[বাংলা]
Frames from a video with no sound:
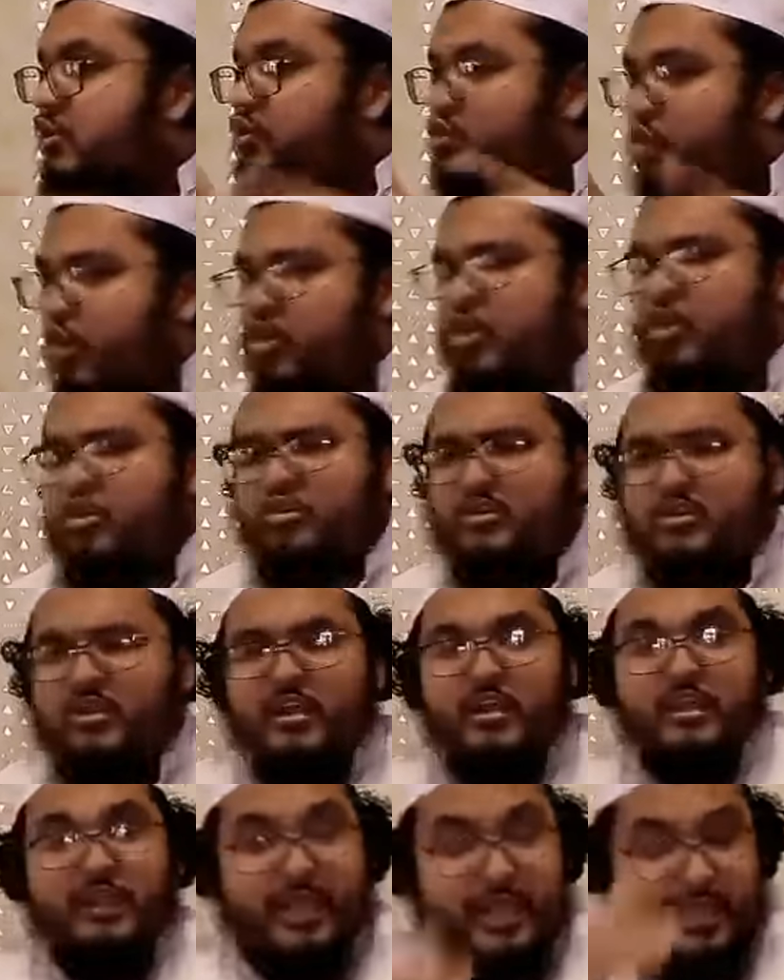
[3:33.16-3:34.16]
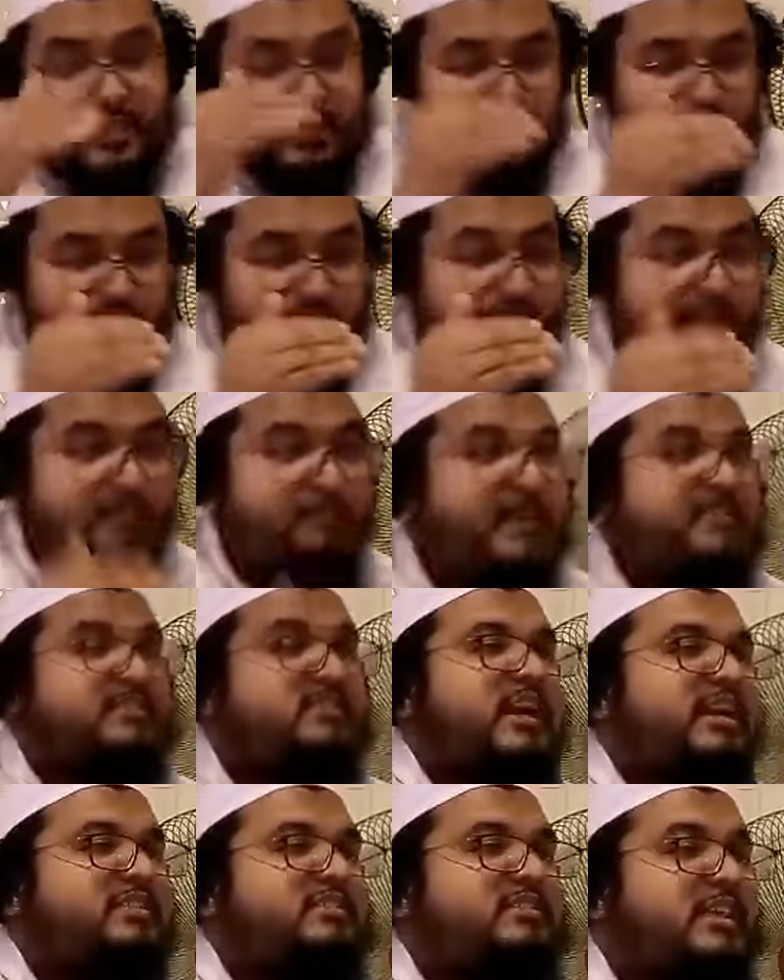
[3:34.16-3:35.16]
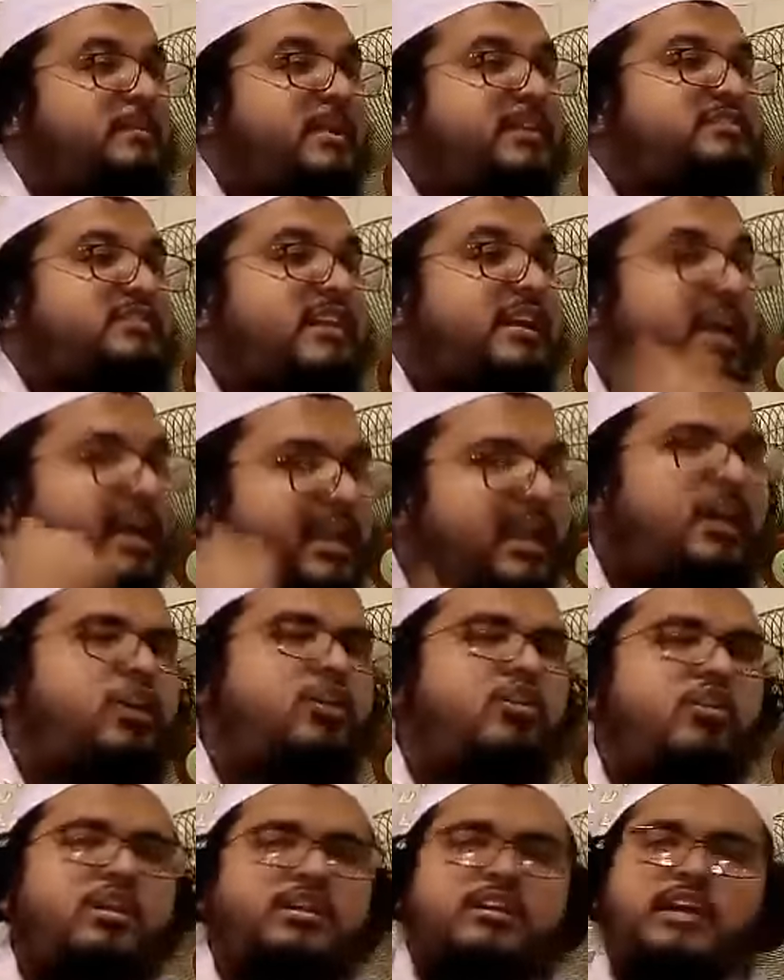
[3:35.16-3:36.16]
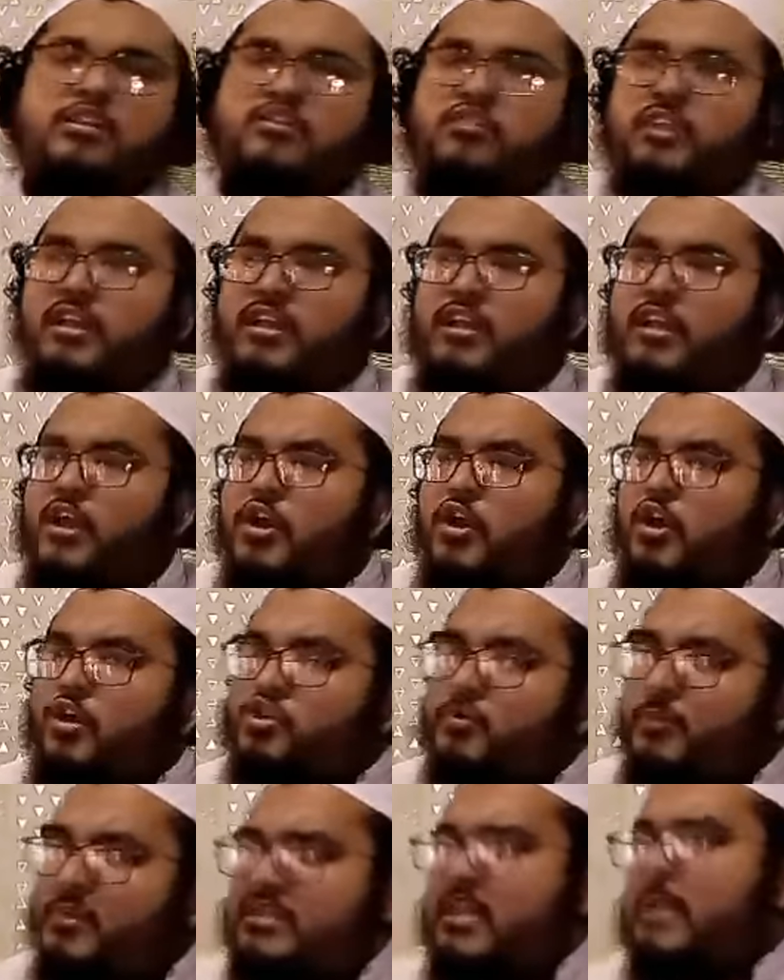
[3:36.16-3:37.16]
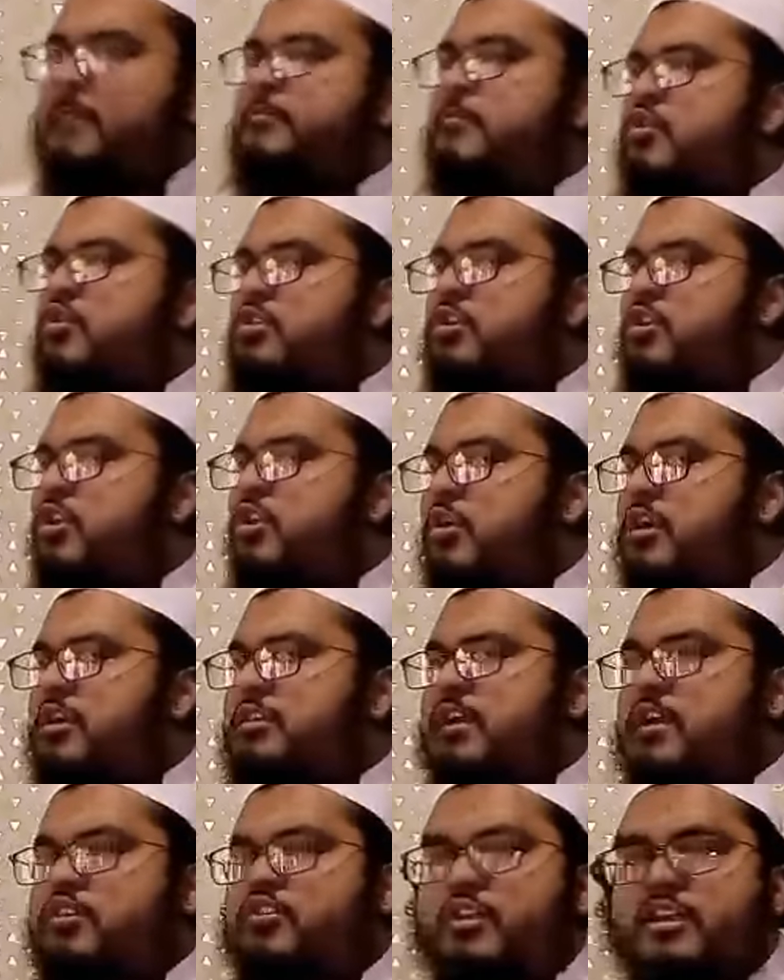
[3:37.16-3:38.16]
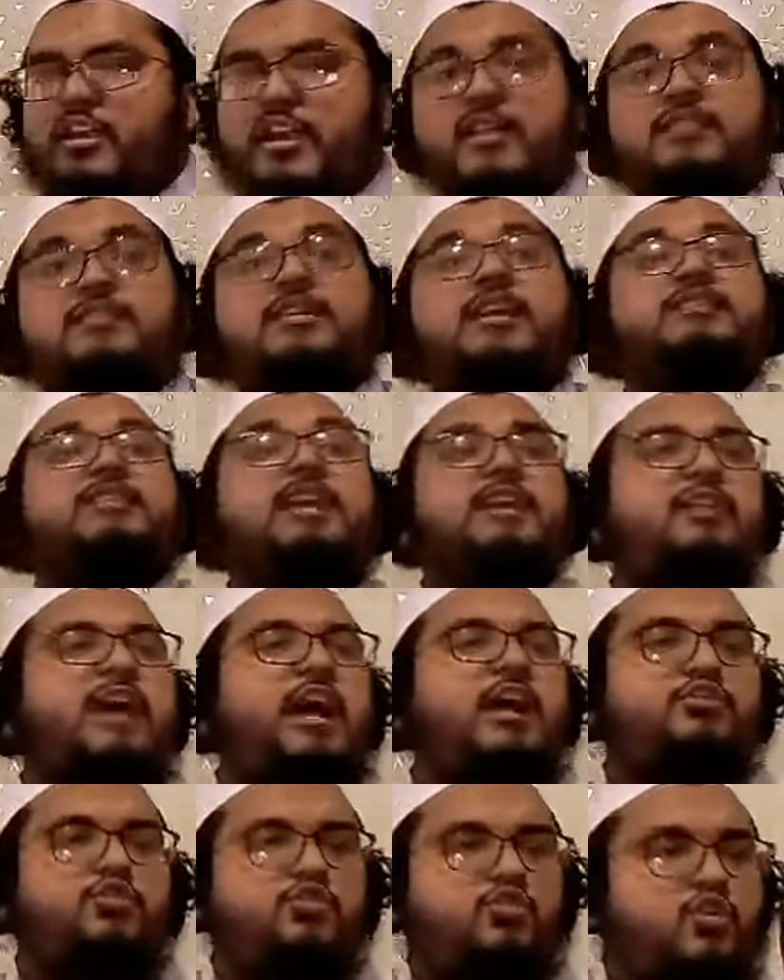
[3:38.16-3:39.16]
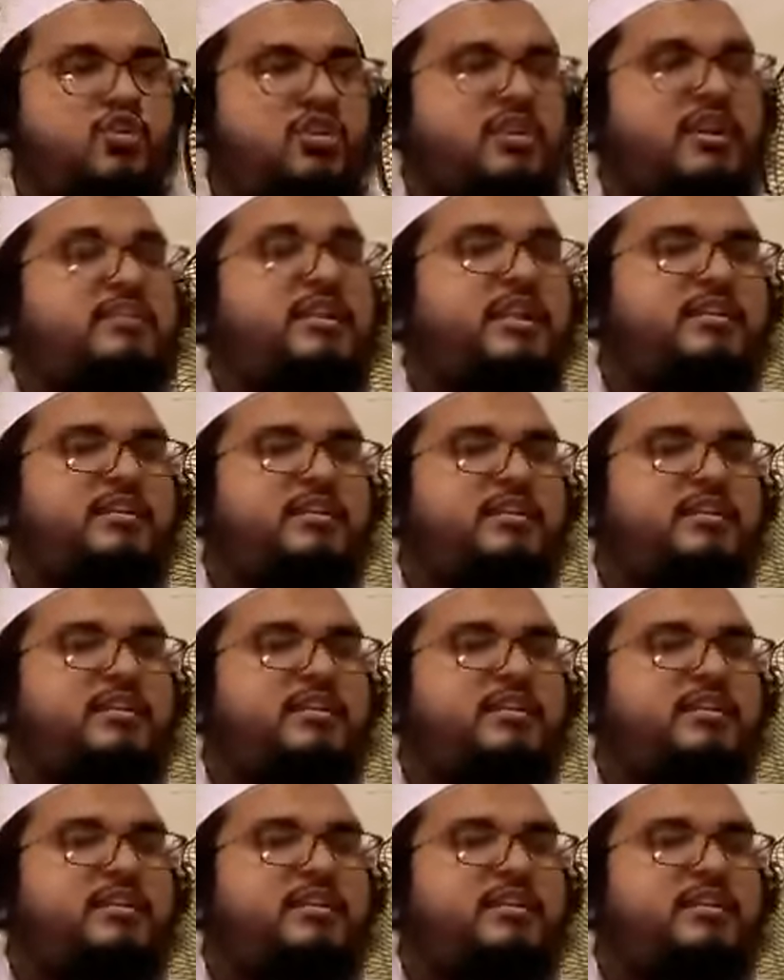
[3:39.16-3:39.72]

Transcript: তখন এই এই বাচ্চা যেই বাচ্চা কালা হওয়ার কারণে অথবা শ্যামবর্ণের হওয়ার কারণে তার দাদা আদর করে না দাদি